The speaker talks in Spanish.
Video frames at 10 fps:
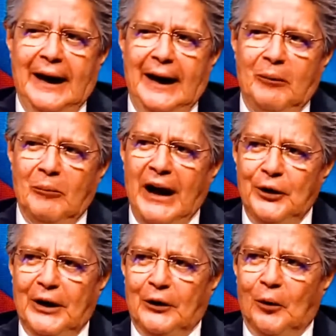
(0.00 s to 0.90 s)
En
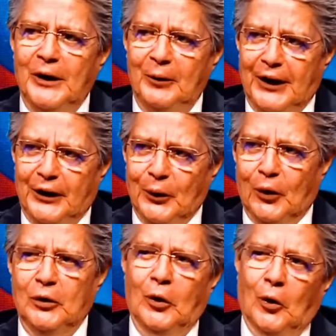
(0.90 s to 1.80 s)
mayo del 2021,
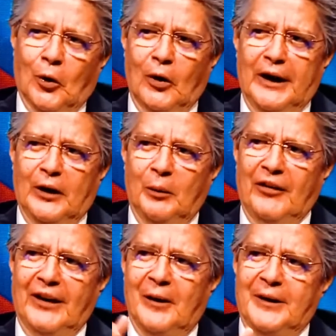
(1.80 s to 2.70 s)
o en los
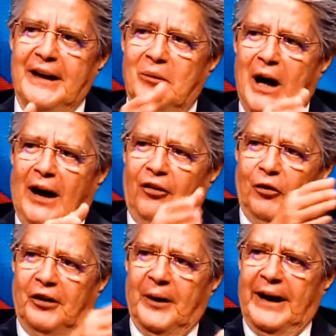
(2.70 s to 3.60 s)
meses de abril, marzo,
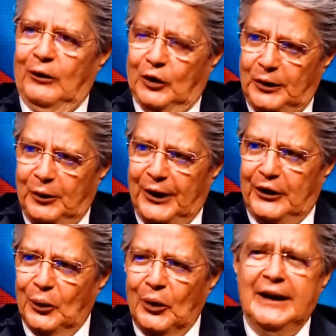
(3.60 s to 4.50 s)
febrero del
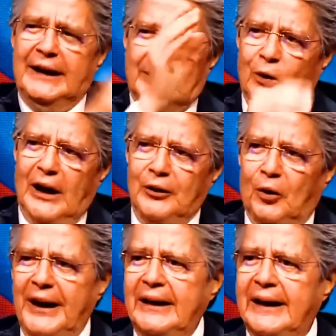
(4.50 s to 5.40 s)
2021 y todo el
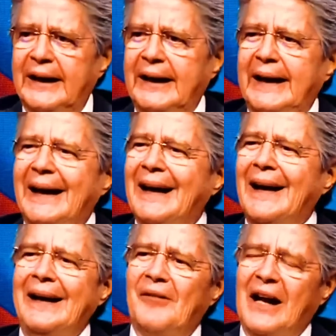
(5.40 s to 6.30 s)
año 20, el
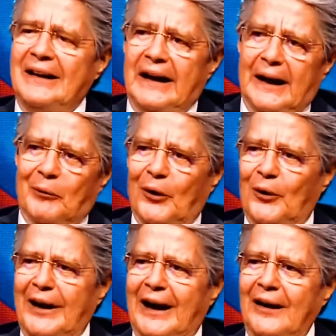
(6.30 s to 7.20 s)
gran debate en el
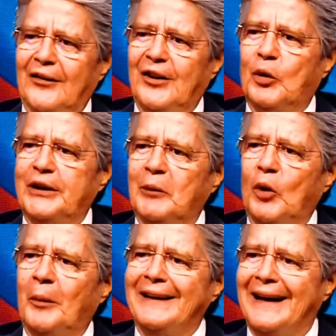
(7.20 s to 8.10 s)
Ecuador era si
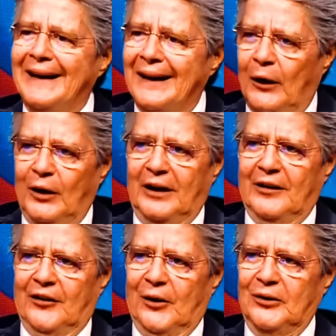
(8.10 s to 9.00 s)
podíamos mantener la
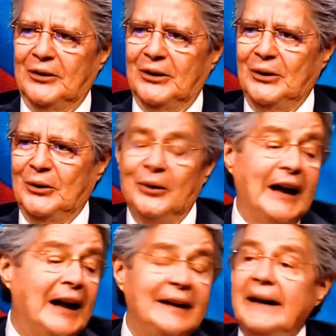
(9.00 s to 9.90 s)
dolarización. Hoy
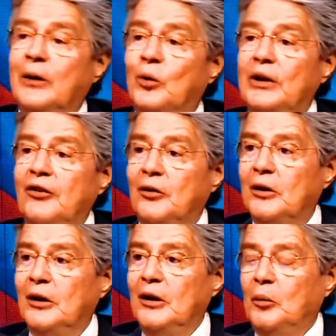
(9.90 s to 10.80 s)
ya nadie discute eso,
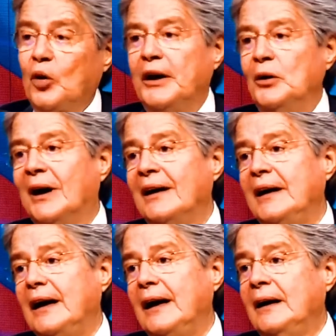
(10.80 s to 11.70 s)
porque en lugar de
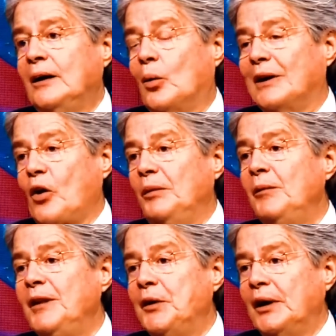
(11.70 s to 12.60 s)
tener 4
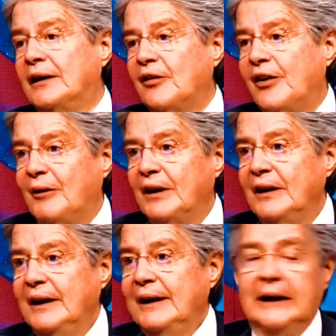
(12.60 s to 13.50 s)
mil millones de reservas,
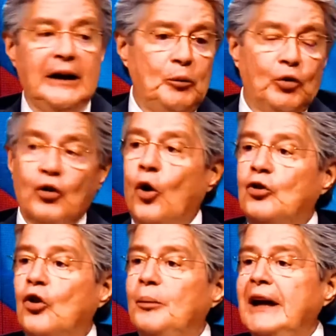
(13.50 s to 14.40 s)
tenemos
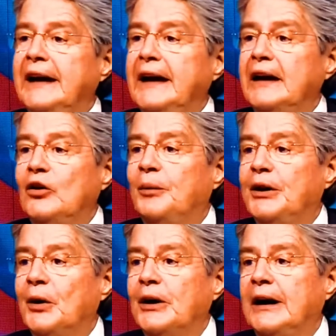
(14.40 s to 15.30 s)
8.500
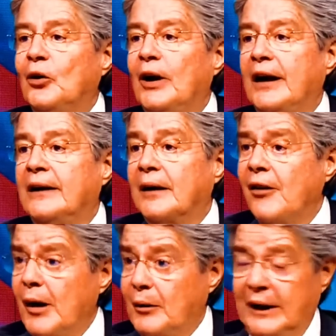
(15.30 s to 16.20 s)
millones de dólares de
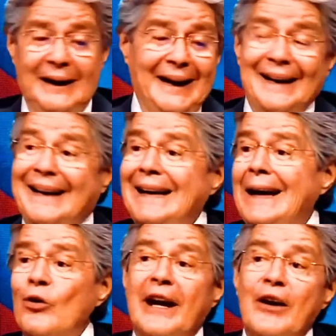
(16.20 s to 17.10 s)
reservas
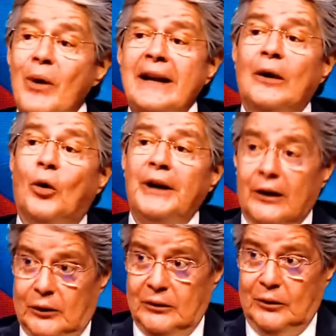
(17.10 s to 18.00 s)
Dinero que no es del
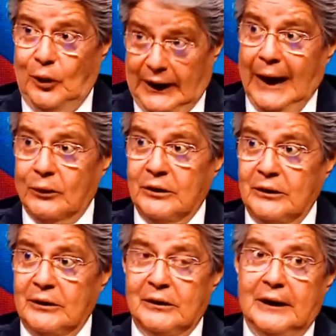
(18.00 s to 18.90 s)
gobierno, lo aclaro,
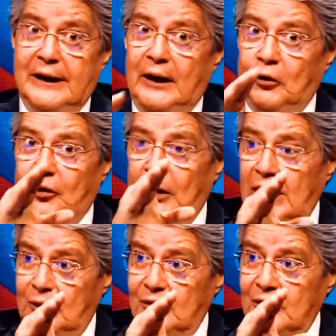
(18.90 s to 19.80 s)
es de los
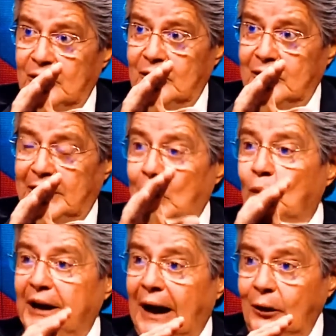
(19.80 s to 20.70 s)
ciudadanos, de los
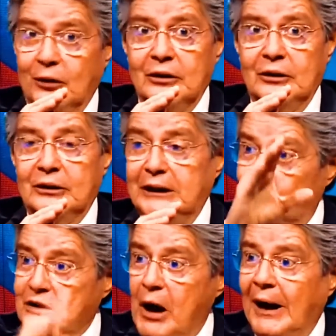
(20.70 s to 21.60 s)
jubilados, de
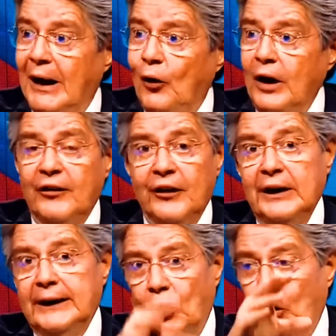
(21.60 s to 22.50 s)
los trabajadores
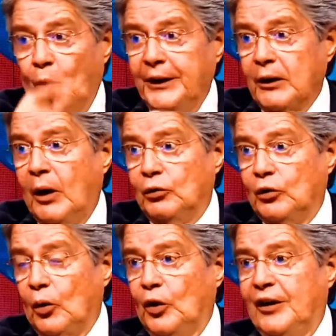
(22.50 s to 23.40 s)
y de los gobiernos
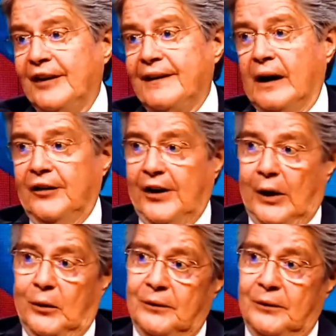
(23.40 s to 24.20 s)
autónomos descentralizados.